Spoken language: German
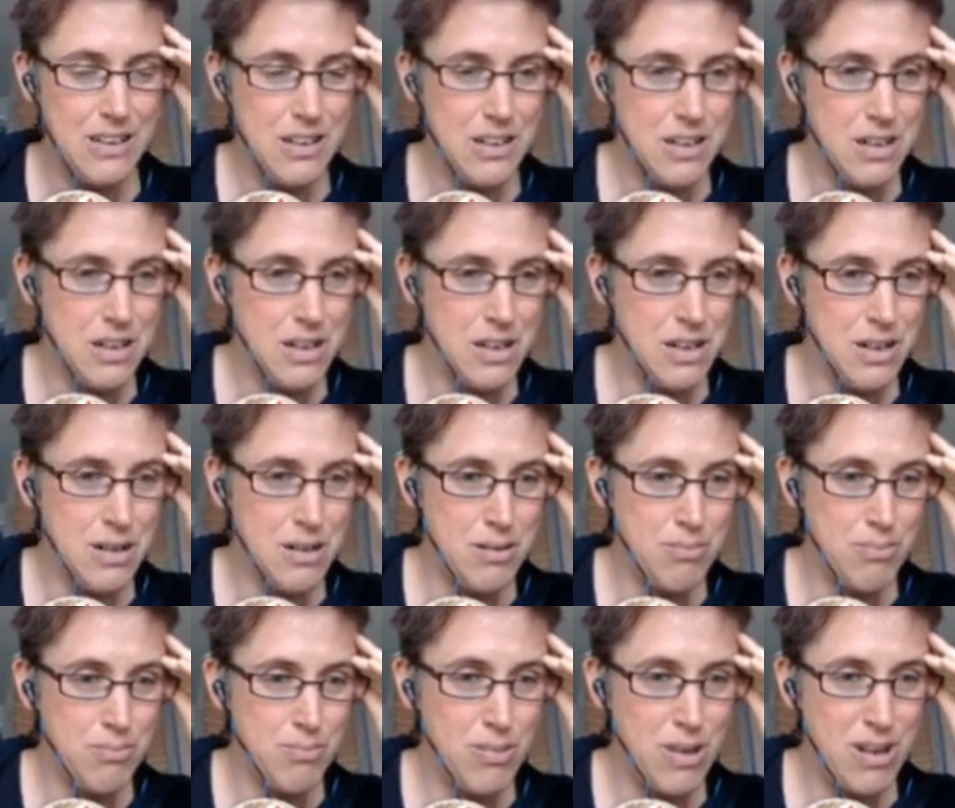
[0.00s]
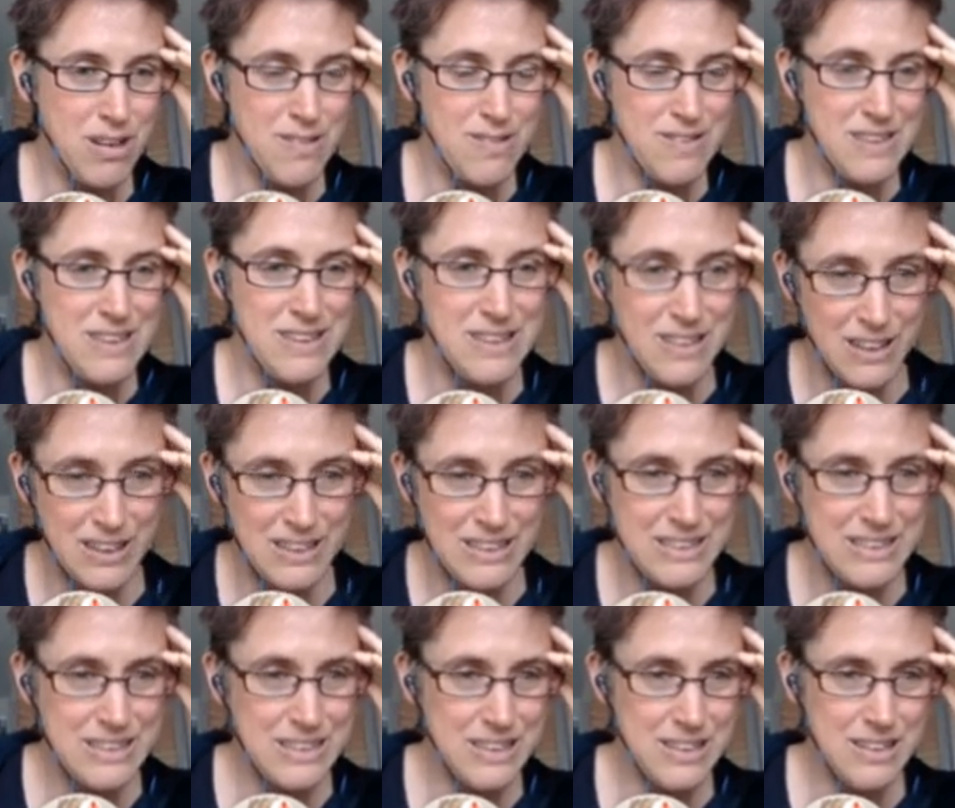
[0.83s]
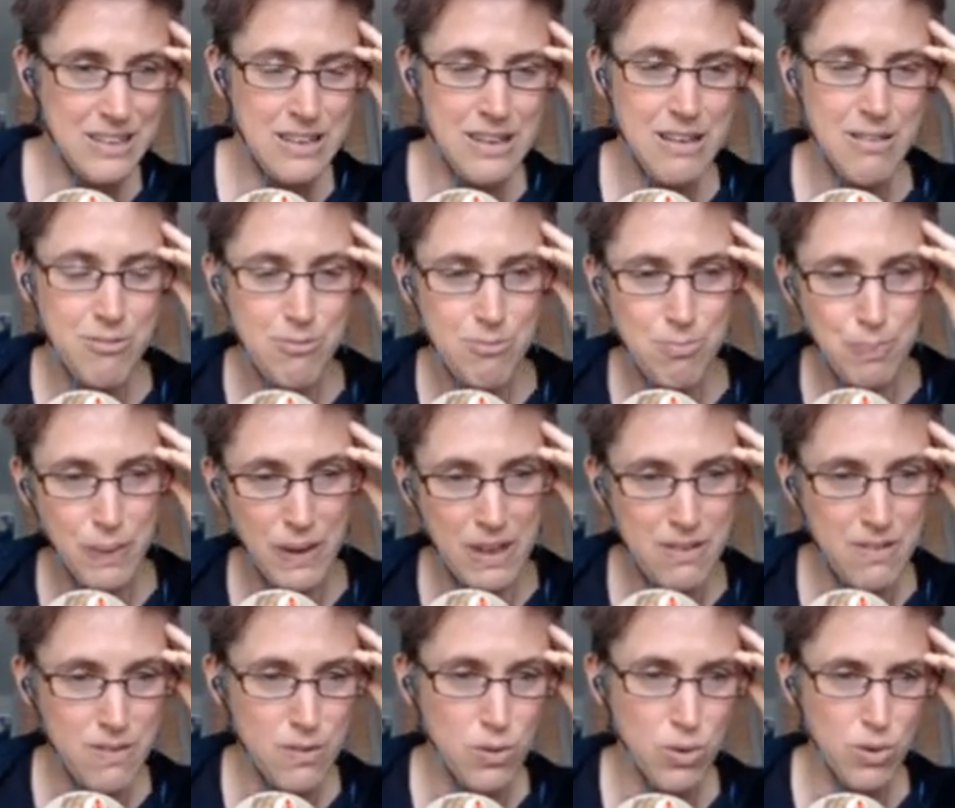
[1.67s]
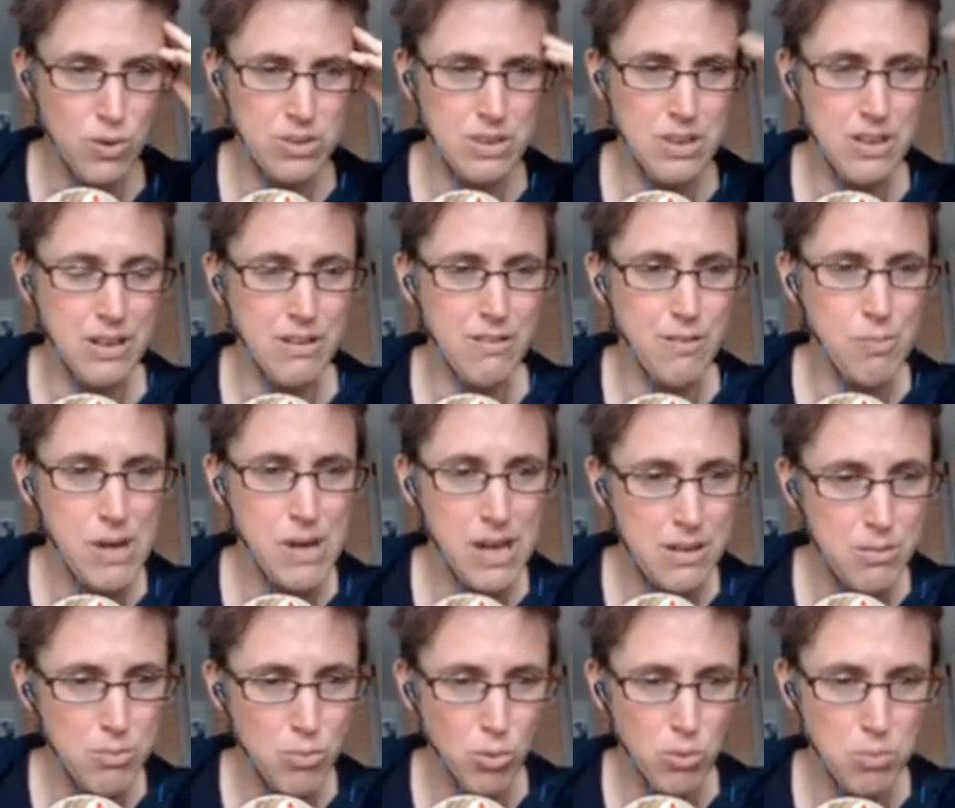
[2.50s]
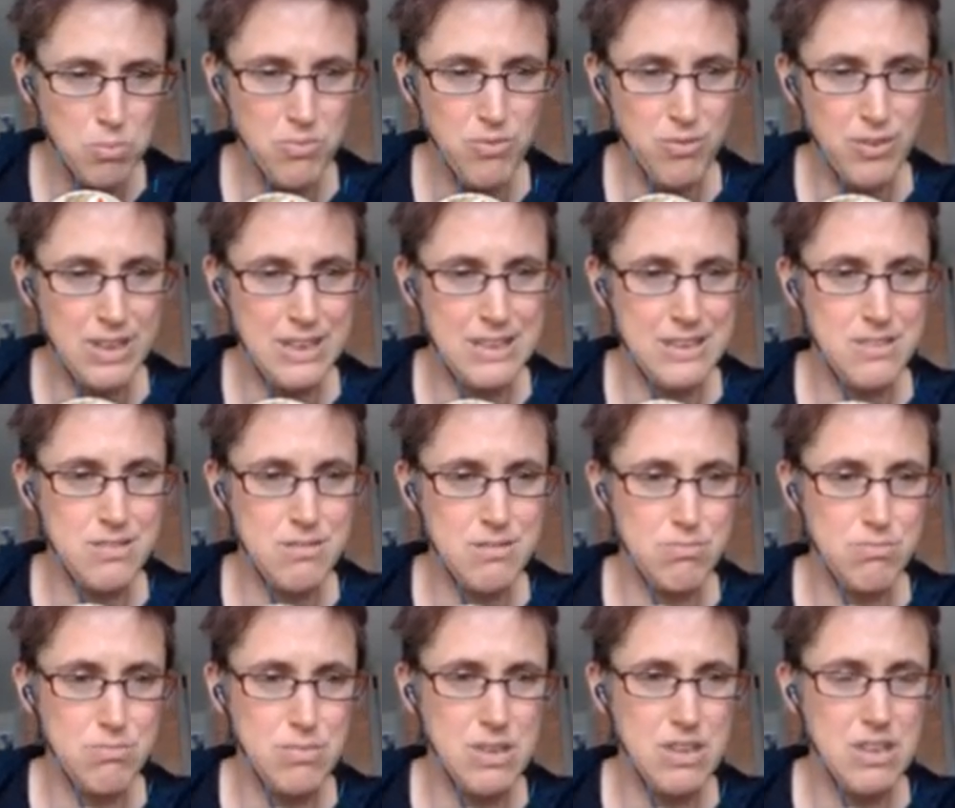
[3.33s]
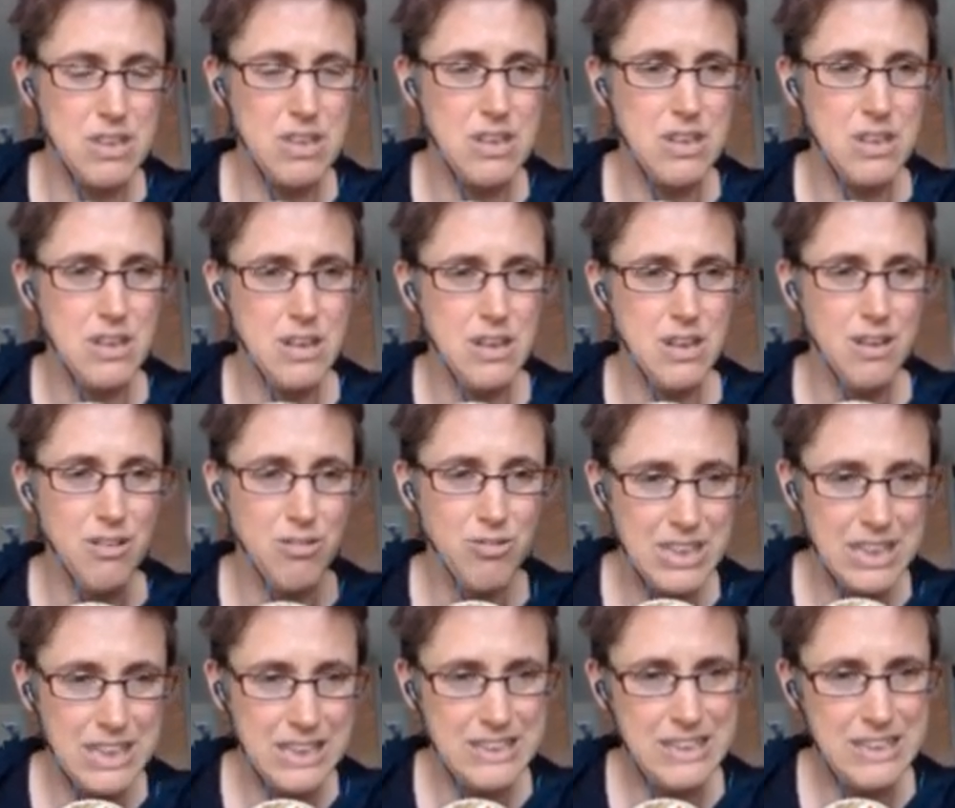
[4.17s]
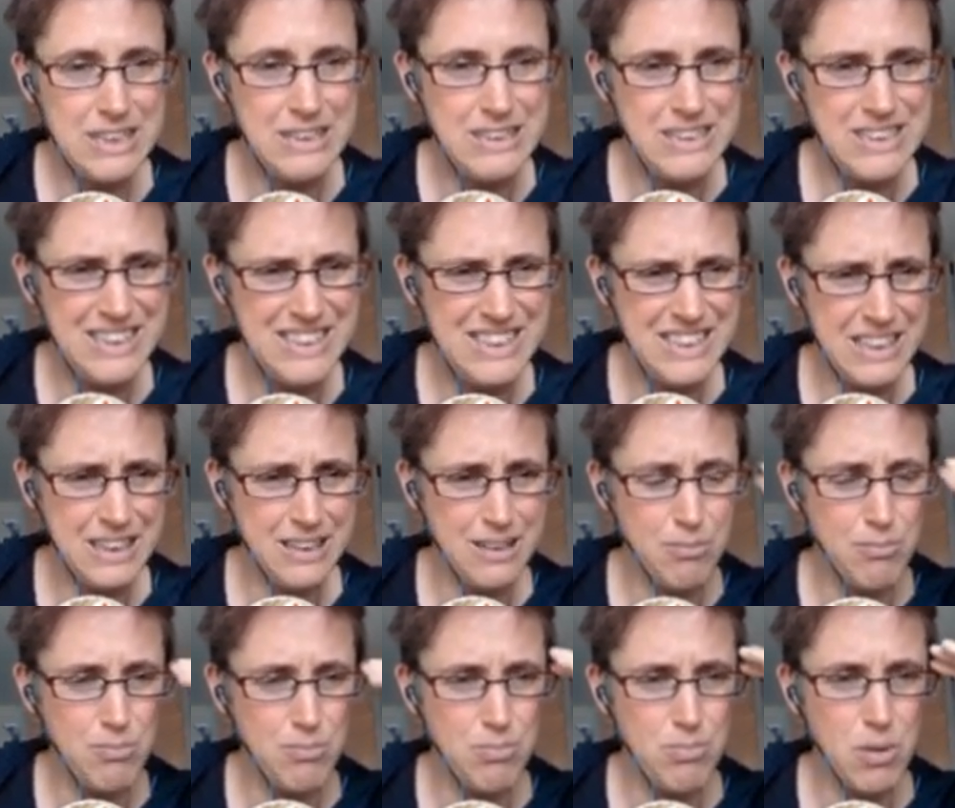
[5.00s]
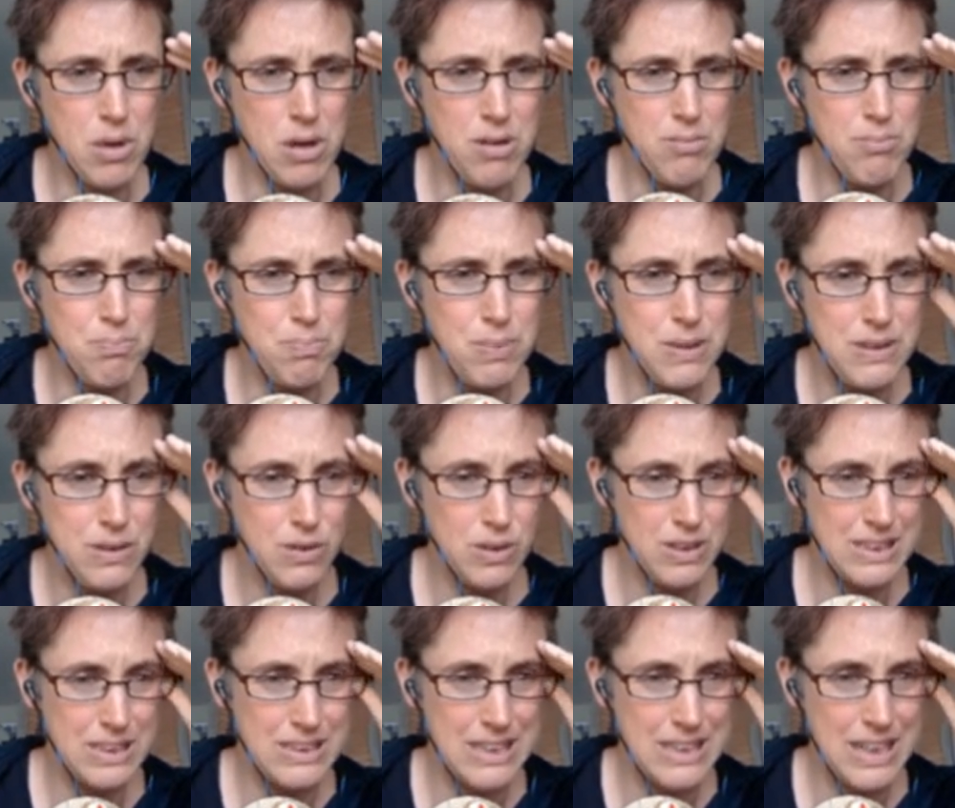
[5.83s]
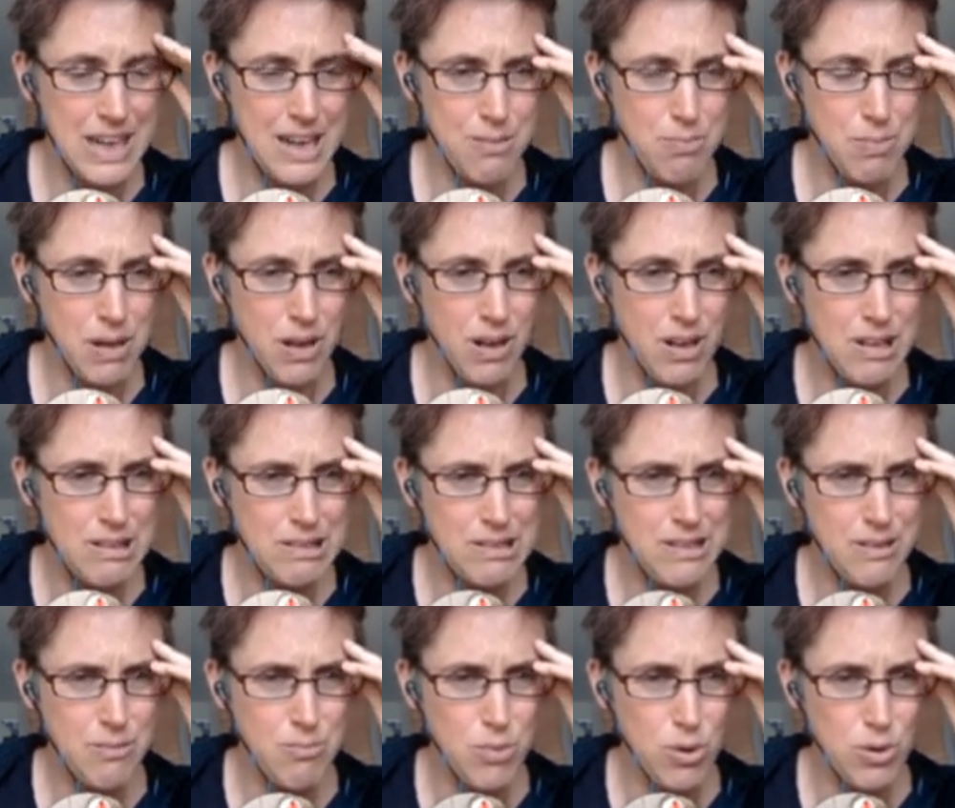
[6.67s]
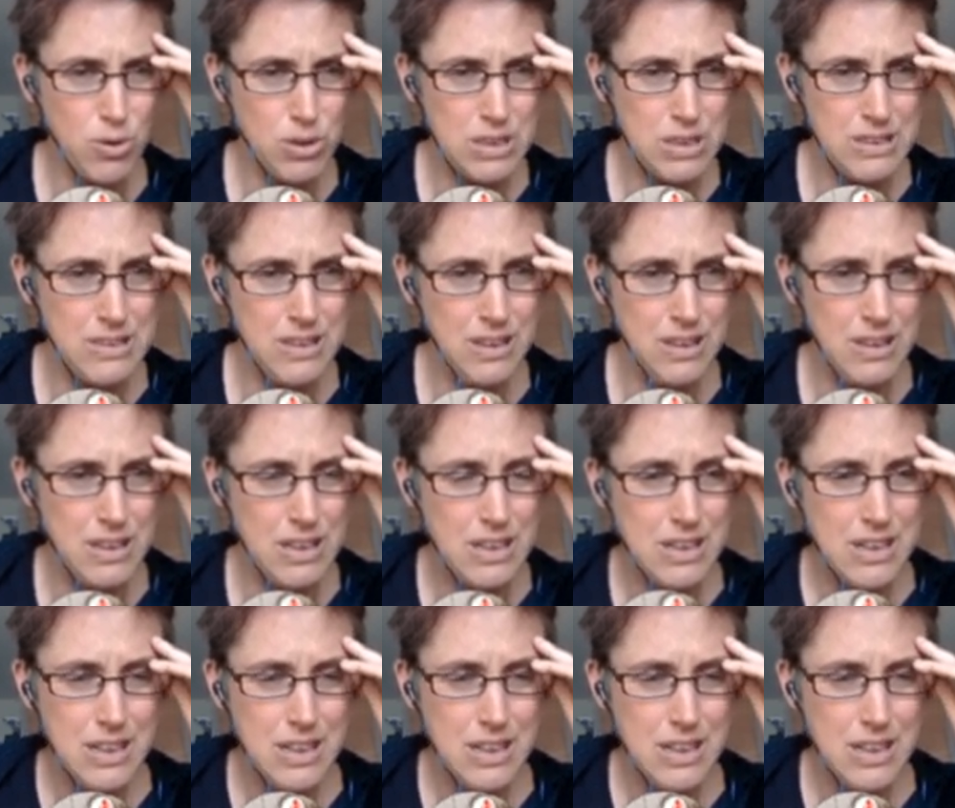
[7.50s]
ähm, sind andere Personen aus meinem Umfeld wichtig, die ich ähm, prioritär behandeln möchte.